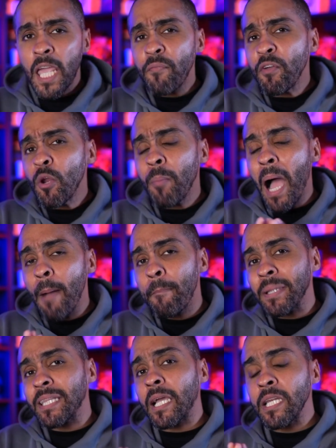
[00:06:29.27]
كيف انه
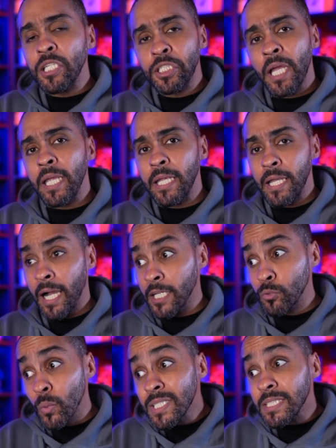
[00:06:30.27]
محبتك لشيء
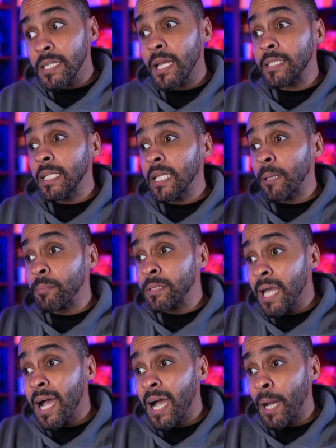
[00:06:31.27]
حتوصلك
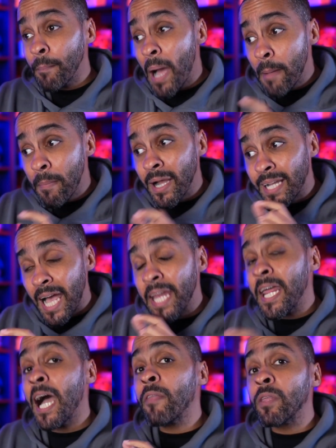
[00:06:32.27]
للابداع مهما كان
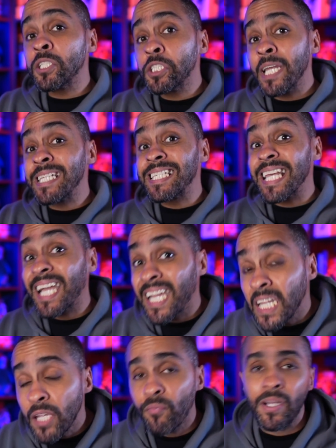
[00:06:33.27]
هذا الشيء
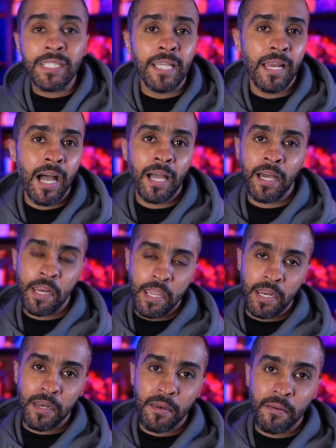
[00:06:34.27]
سخيف عند الاخرين،